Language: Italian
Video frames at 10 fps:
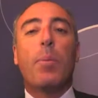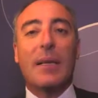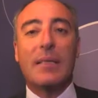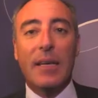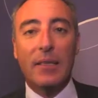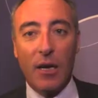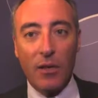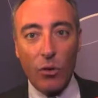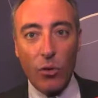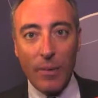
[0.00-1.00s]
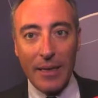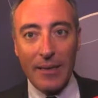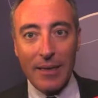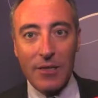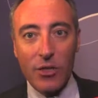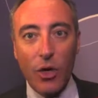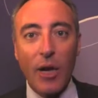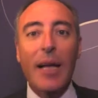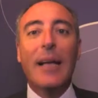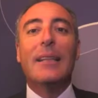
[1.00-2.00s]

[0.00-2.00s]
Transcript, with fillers: presenta la documentazione